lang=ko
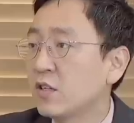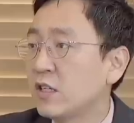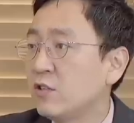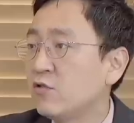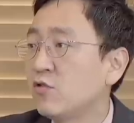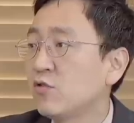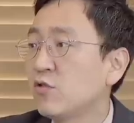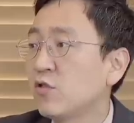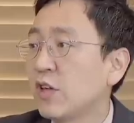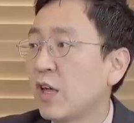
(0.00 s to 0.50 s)

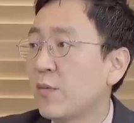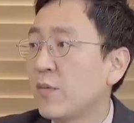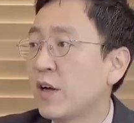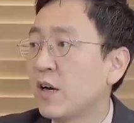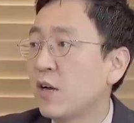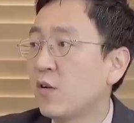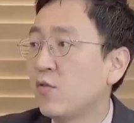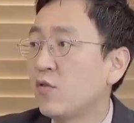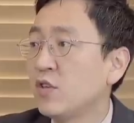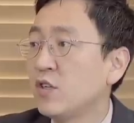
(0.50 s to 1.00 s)
기술도
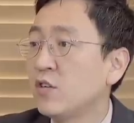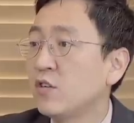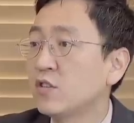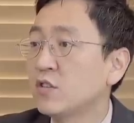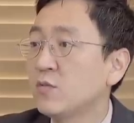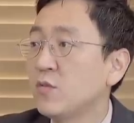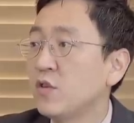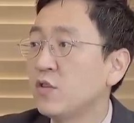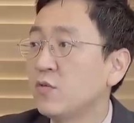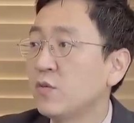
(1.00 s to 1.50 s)
개발하고 이런
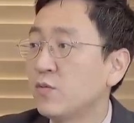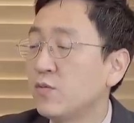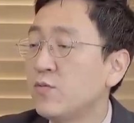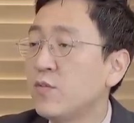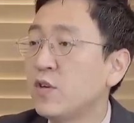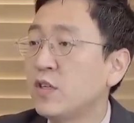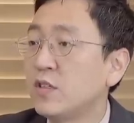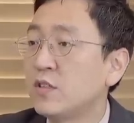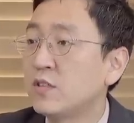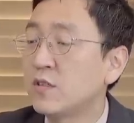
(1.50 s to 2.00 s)
측면도
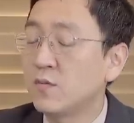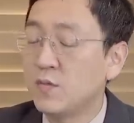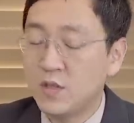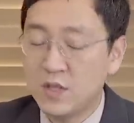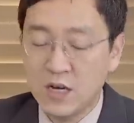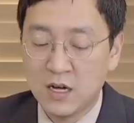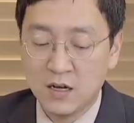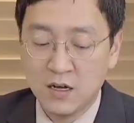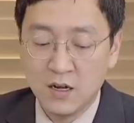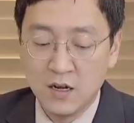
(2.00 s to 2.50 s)
분명히
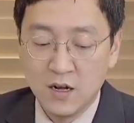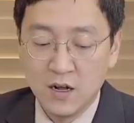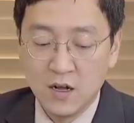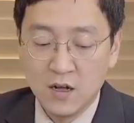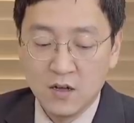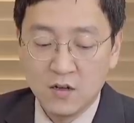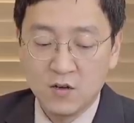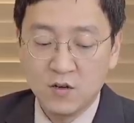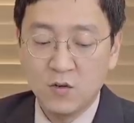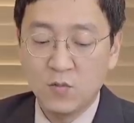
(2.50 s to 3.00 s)
있습니다.
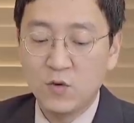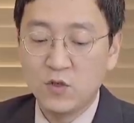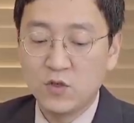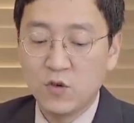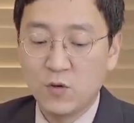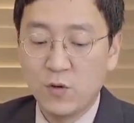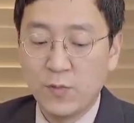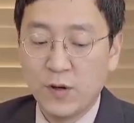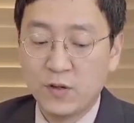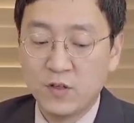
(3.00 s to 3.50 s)
음. 그러면서
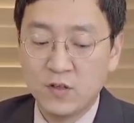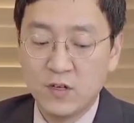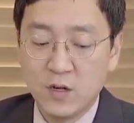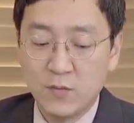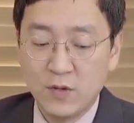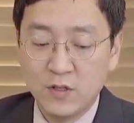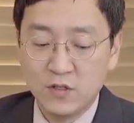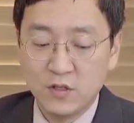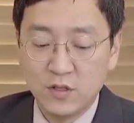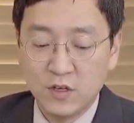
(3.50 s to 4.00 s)
그
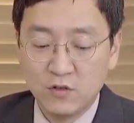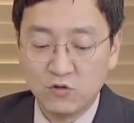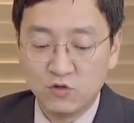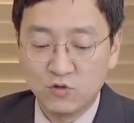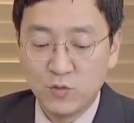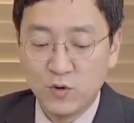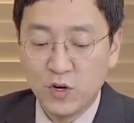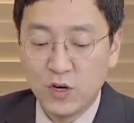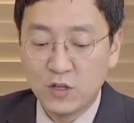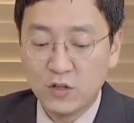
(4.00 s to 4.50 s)
베트남에서 되게
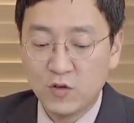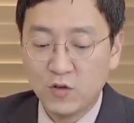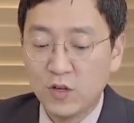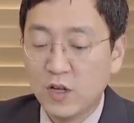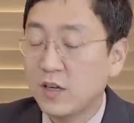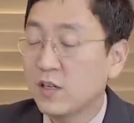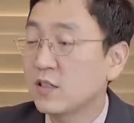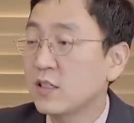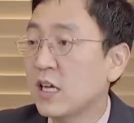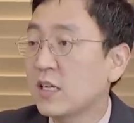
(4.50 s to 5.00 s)
유명했던
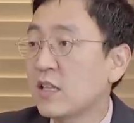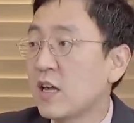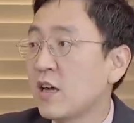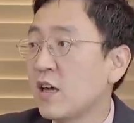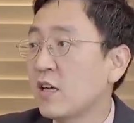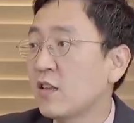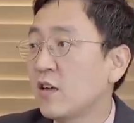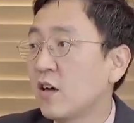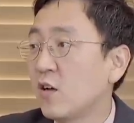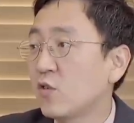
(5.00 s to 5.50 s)
게 그
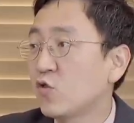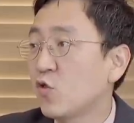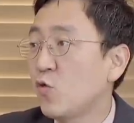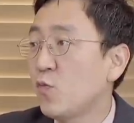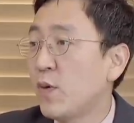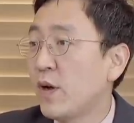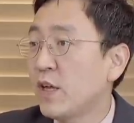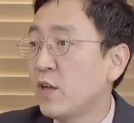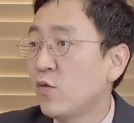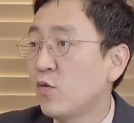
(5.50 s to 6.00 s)
사당에다가
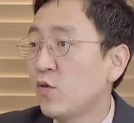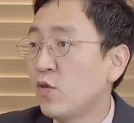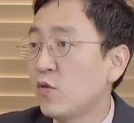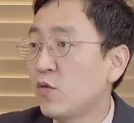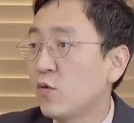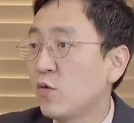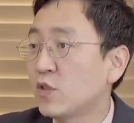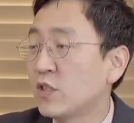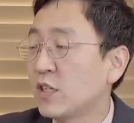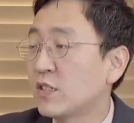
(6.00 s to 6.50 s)
초코파이
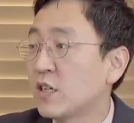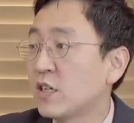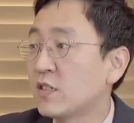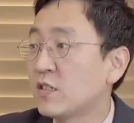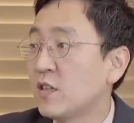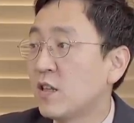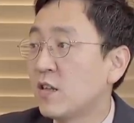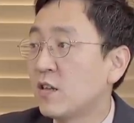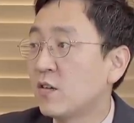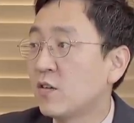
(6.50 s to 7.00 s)
올려놓고 제사
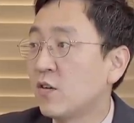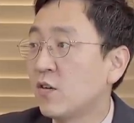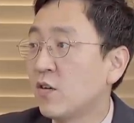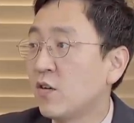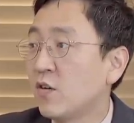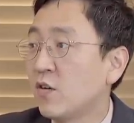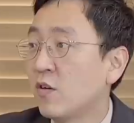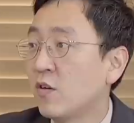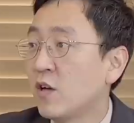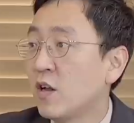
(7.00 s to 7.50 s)
지내는
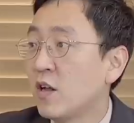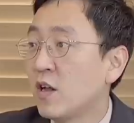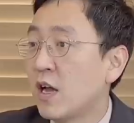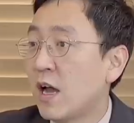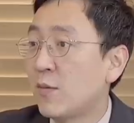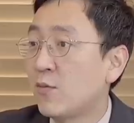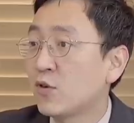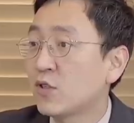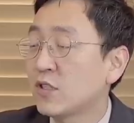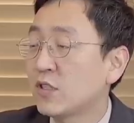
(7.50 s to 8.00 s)
거
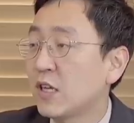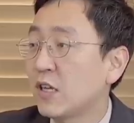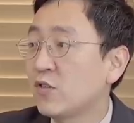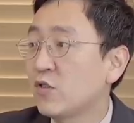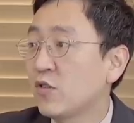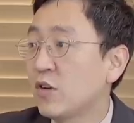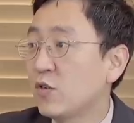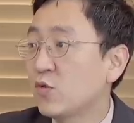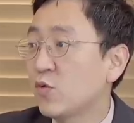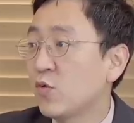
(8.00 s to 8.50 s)
아버지
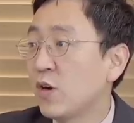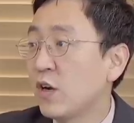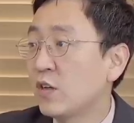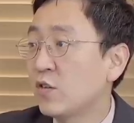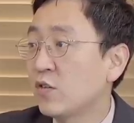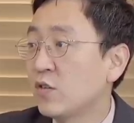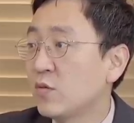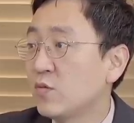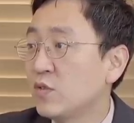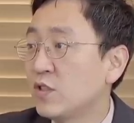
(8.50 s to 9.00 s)
생전에
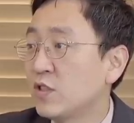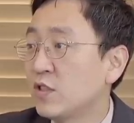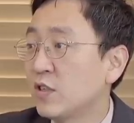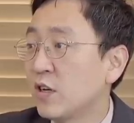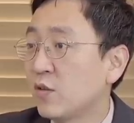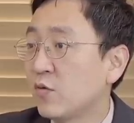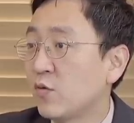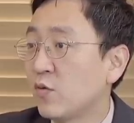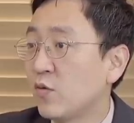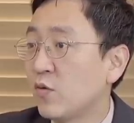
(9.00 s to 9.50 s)
좋아하던
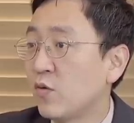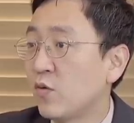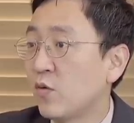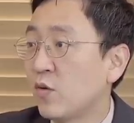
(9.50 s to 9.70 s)
음식이라고.